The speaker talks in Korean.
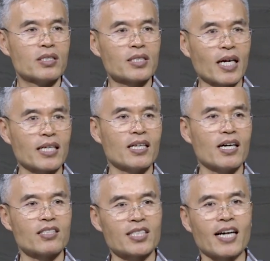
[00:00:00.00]

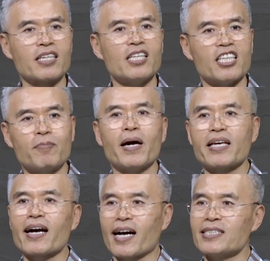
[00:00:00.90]
자기가 자기를
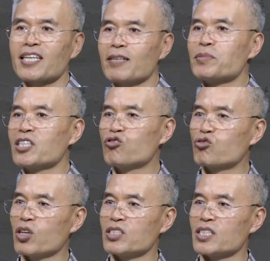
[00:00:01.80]
입양해 간 사람들이
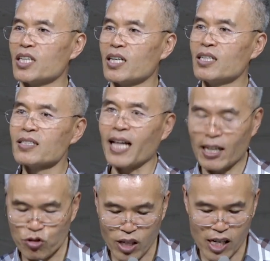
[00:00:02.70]
누구였는지
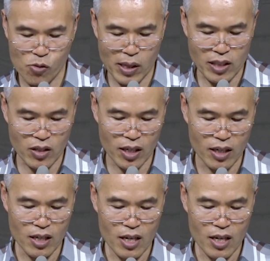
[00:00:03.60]
나중에 알고 봤더니